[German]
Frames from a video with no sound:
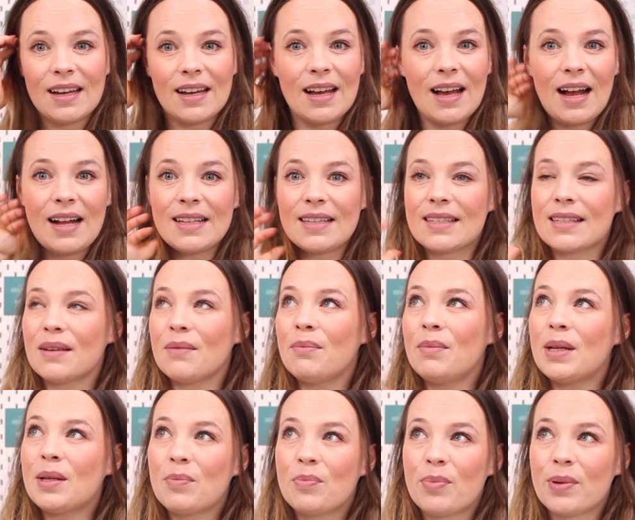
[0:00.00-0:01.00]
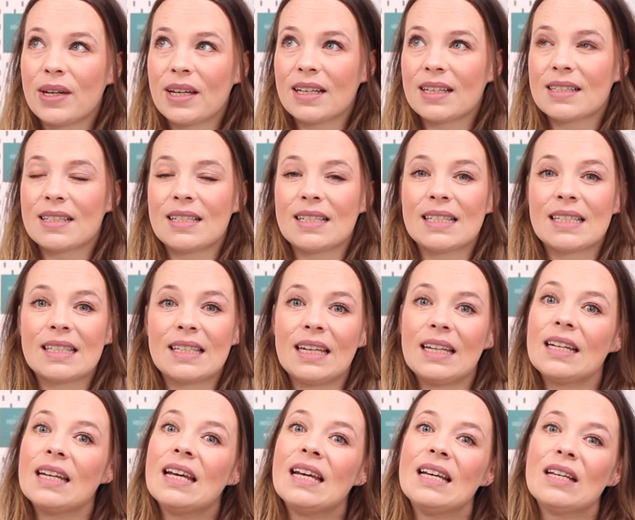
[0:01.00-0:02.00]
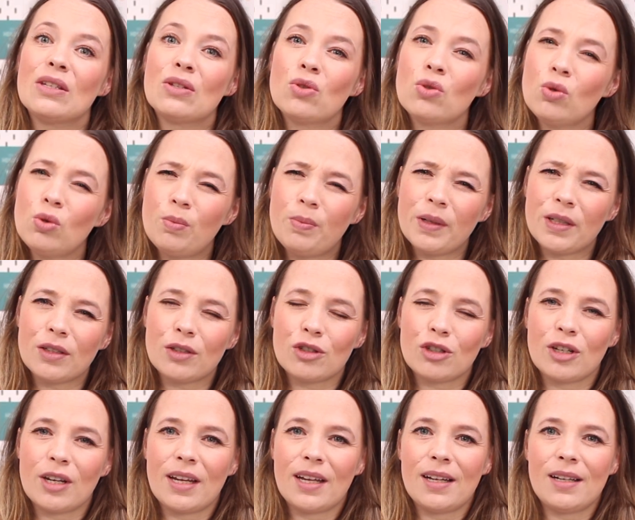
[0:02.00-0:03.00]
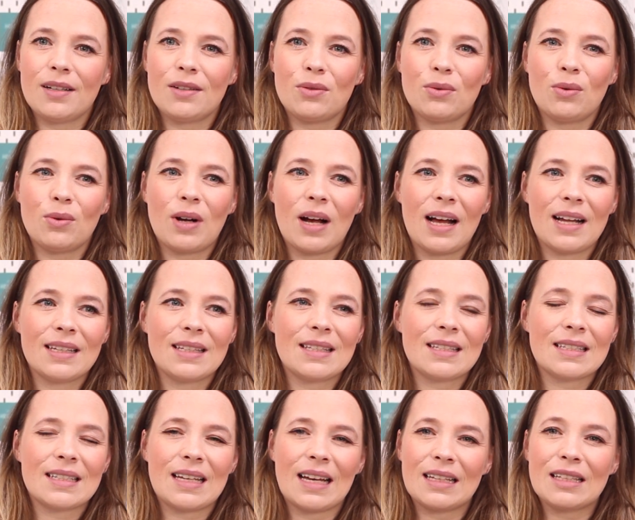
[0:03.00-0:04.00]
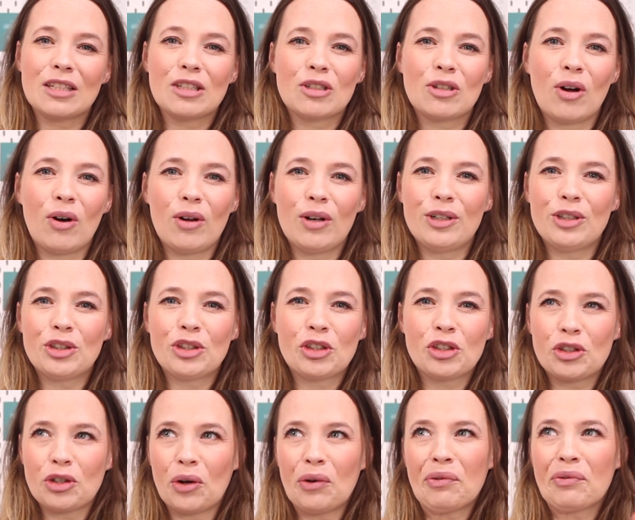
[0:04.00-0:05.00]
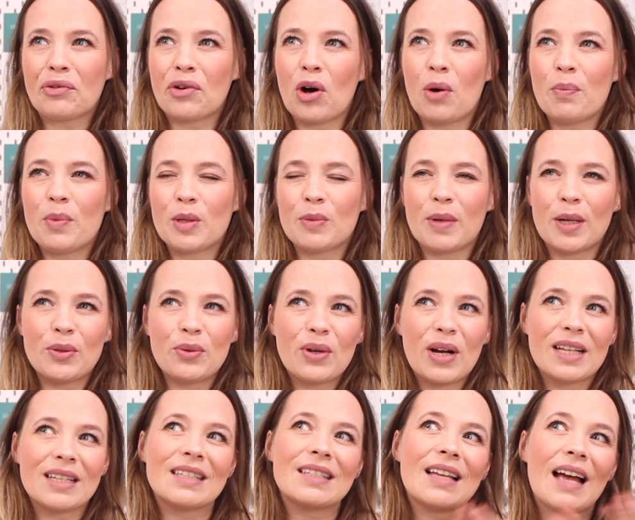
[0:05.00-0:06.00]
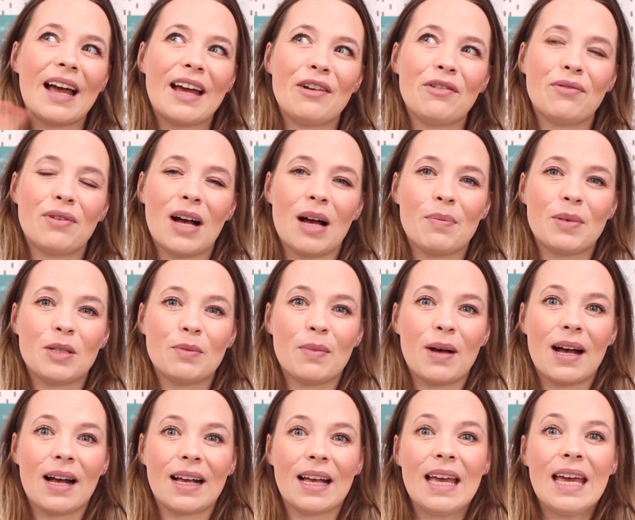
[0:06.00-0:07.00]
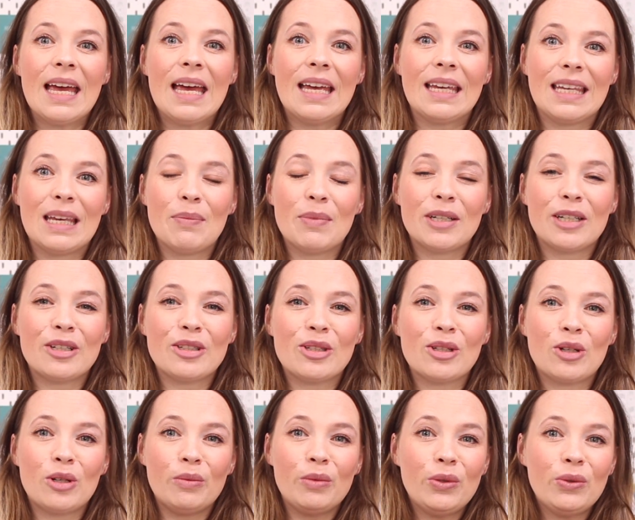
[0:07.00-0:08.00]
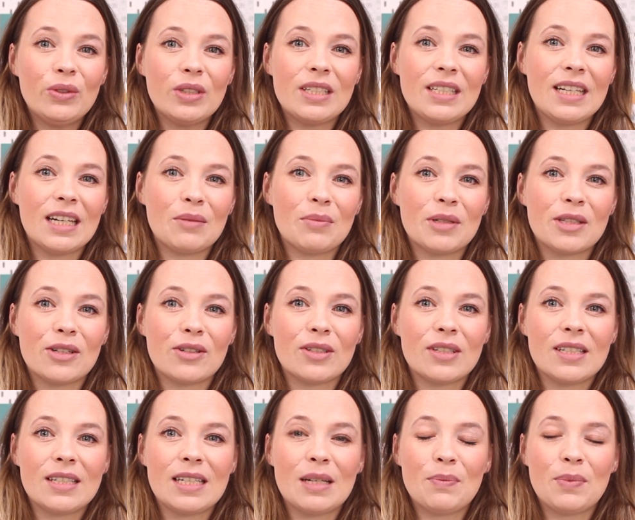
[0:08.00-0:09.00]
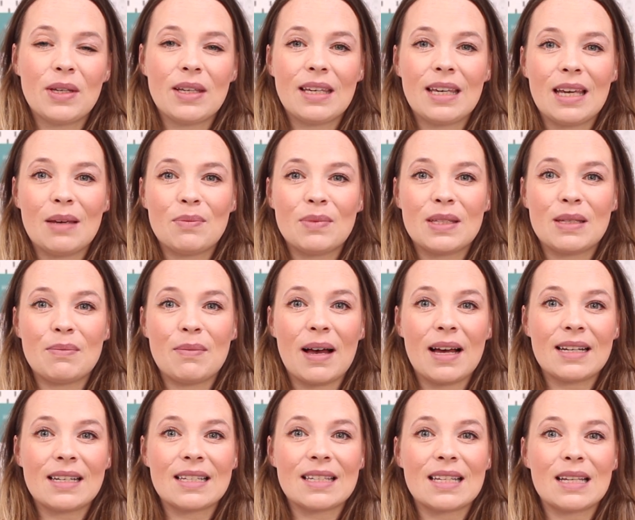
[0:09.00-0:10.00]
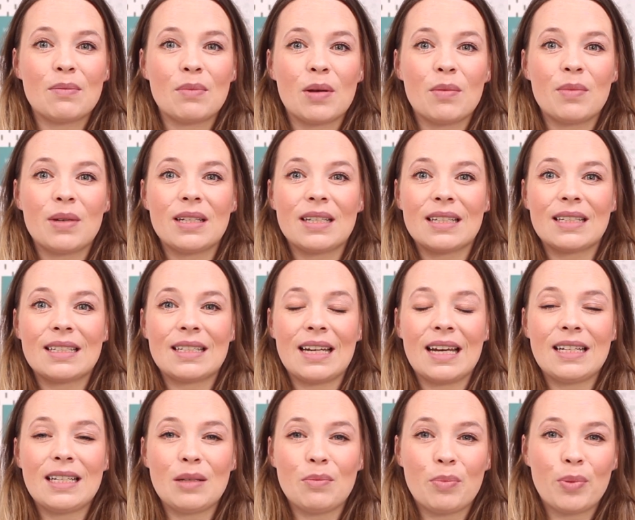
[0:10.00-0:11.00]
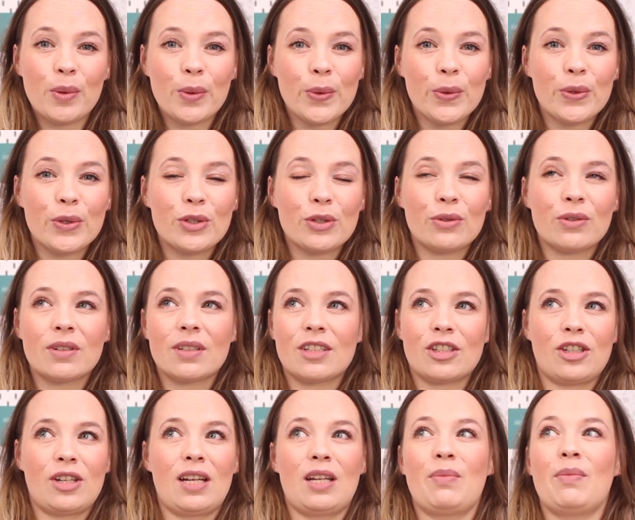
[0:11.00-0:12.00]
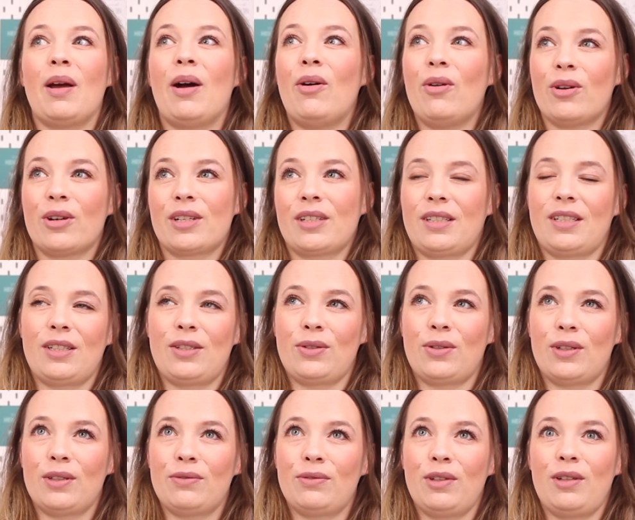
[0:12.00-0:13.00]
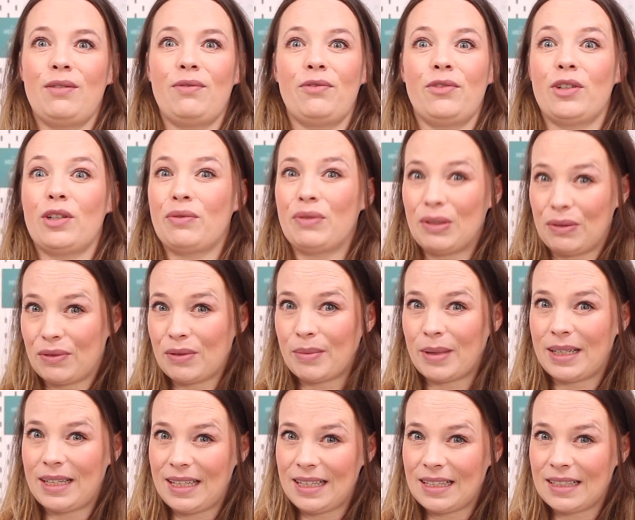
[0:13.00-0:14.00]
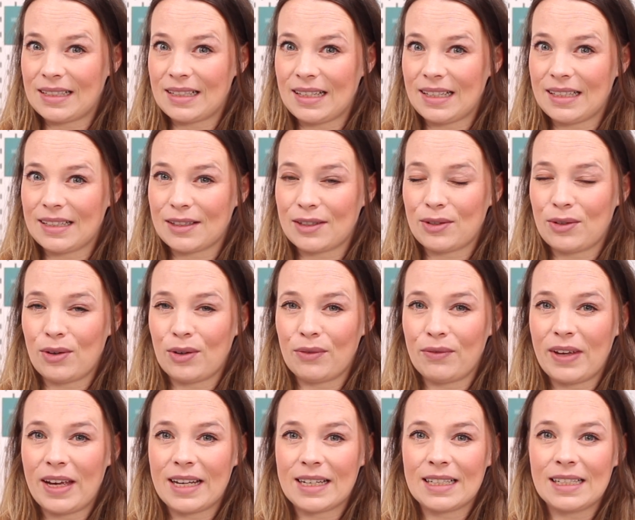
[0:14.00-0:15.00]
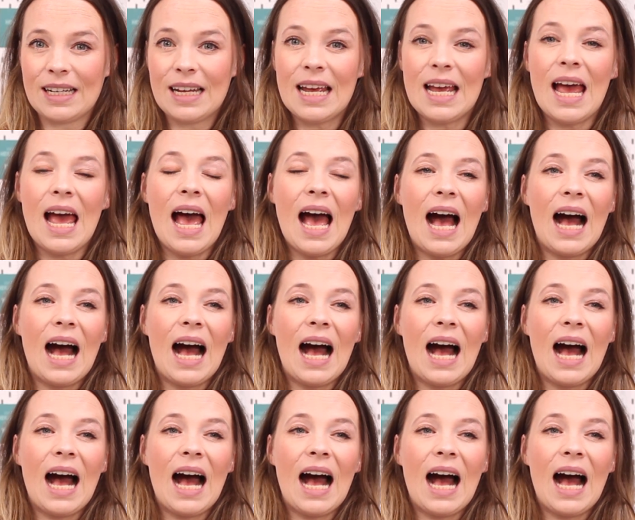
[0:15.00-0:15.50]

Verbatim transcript: äh, als Mitbringsel. Es geht super schnell, du kannst ganz tolle Stoffkombis machen, du kannst es einfarbig machen. Jemand aus der Community hat mir jetzt auch den Tipp gegeben, gegeben. Sie macht das immer mit Teddyplüsch und das stelle ich mir auch richtig toll vor. Wird auf jeden Fall mein nächster Leseknochen werden.